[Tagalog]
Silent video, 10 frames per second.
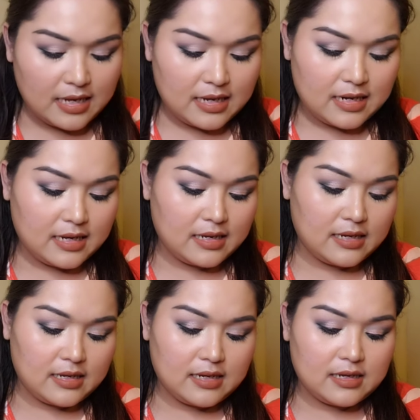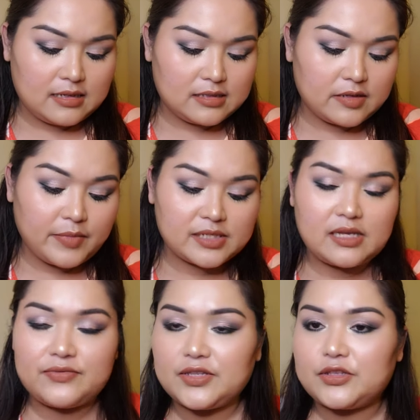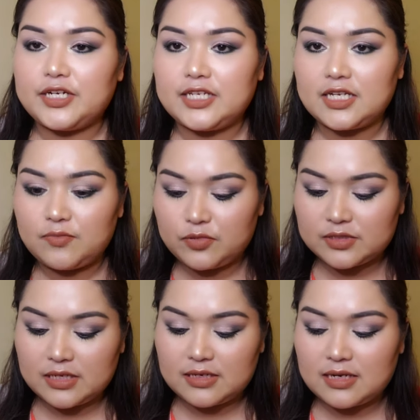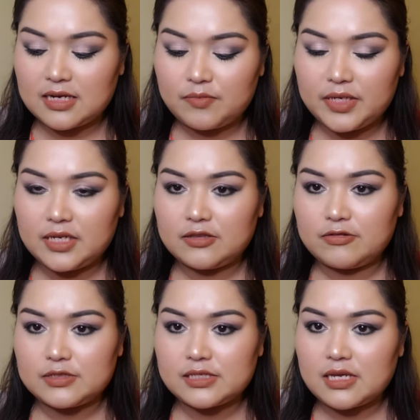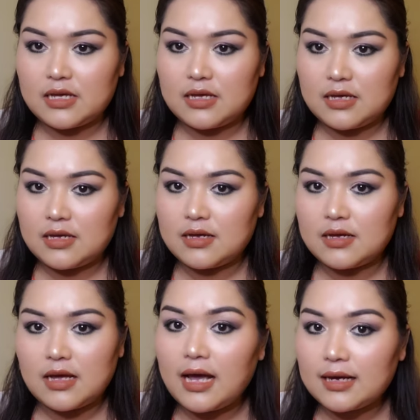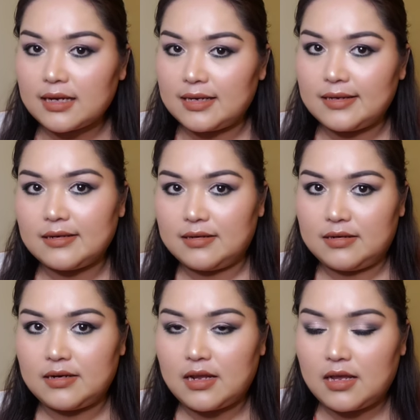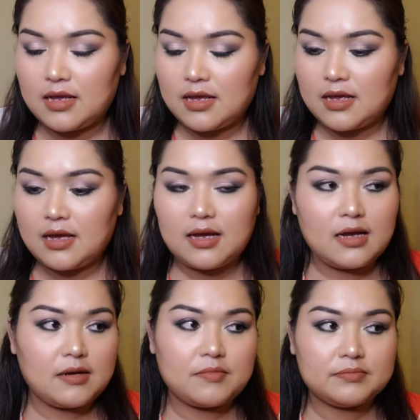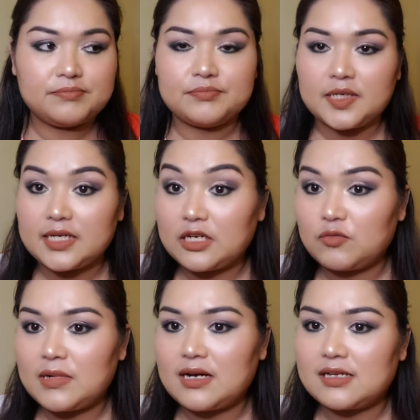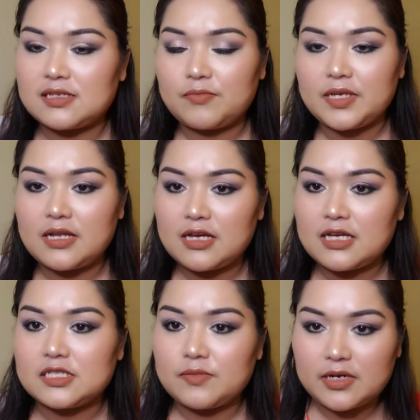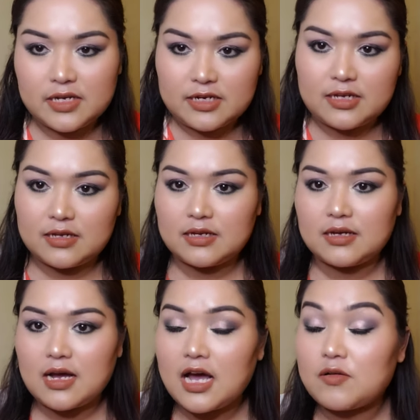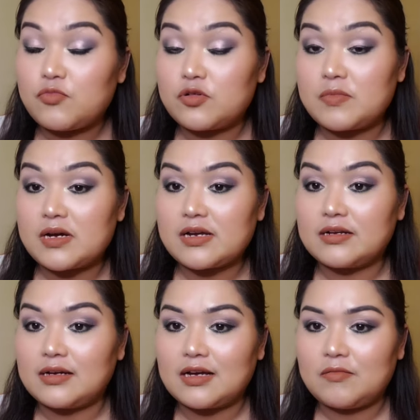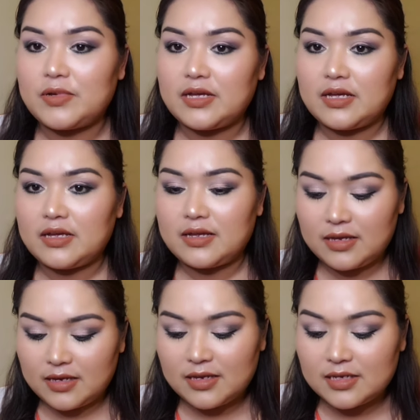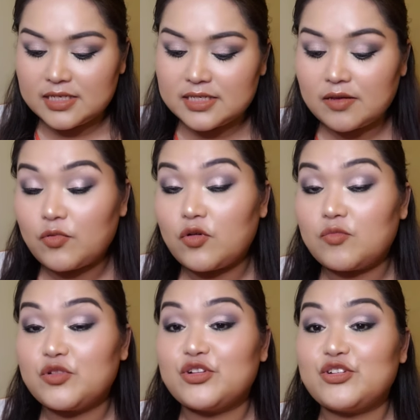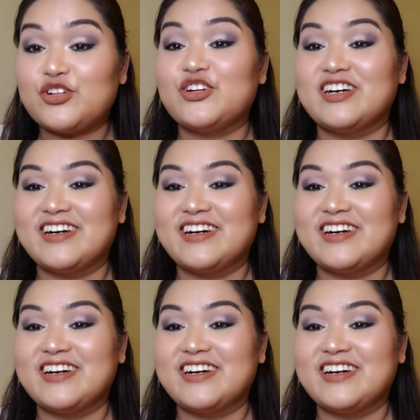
Alas, mag 7.30 na po sa, ng gabi dito sa akin. Um, magandang umaga sa Pinas, magandang hapon, magandang gabi sa buong mundo.